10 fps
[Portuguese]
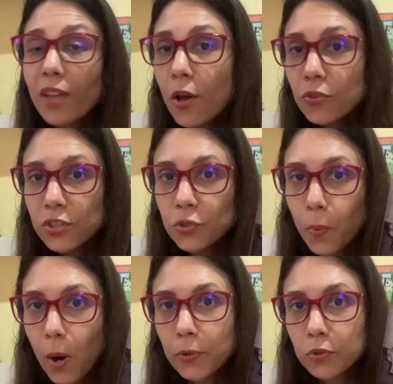é o Gente
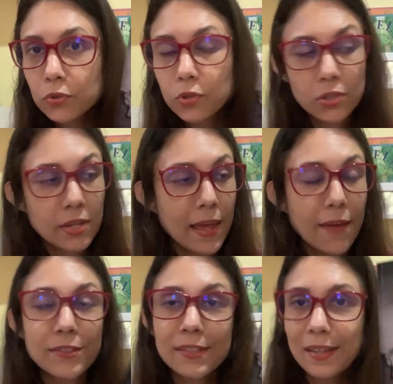Pobre do
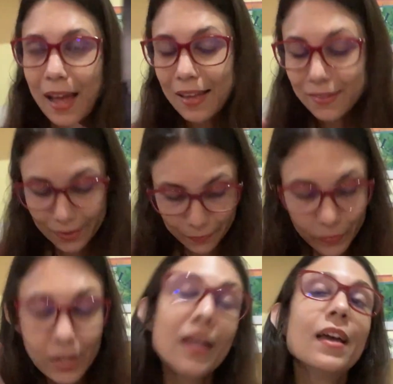Dostoiévski, assim.
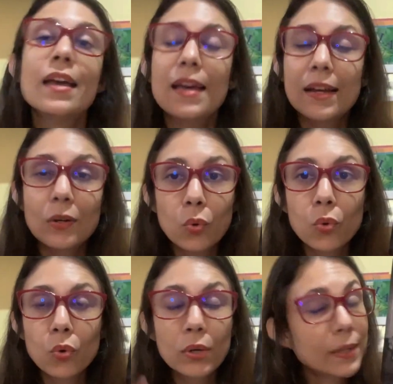
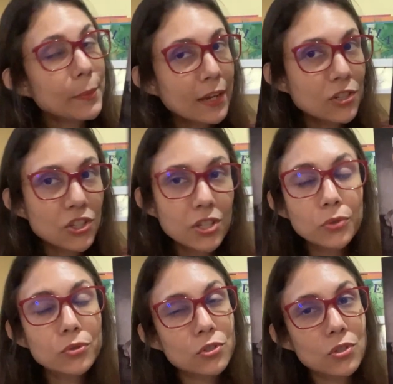O Crime e
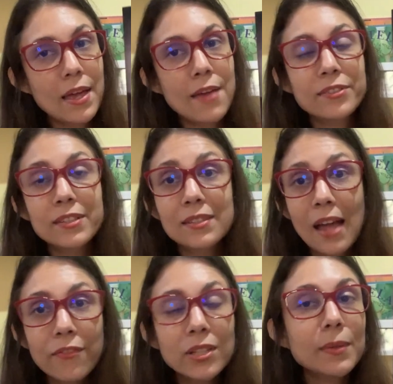Castigo do Dostoiévski
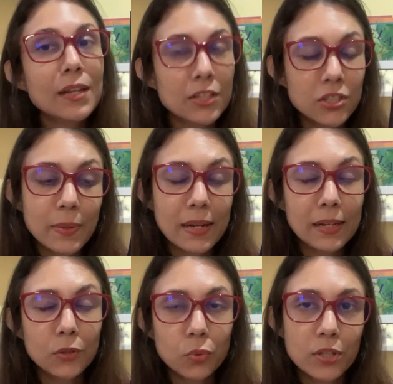estava na minha lista para
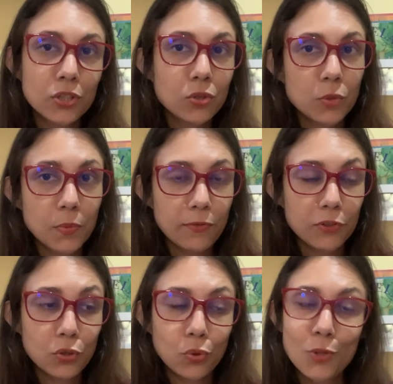leituras de
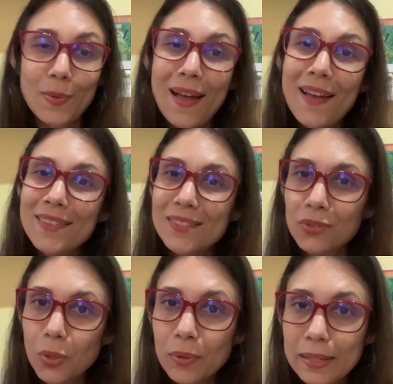2022, mas eu
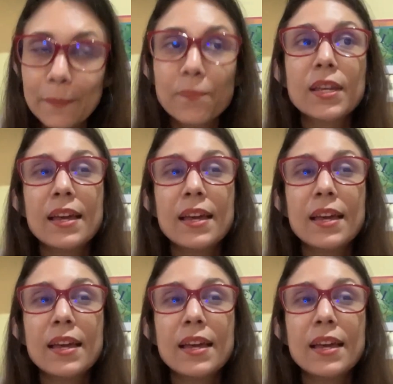não li.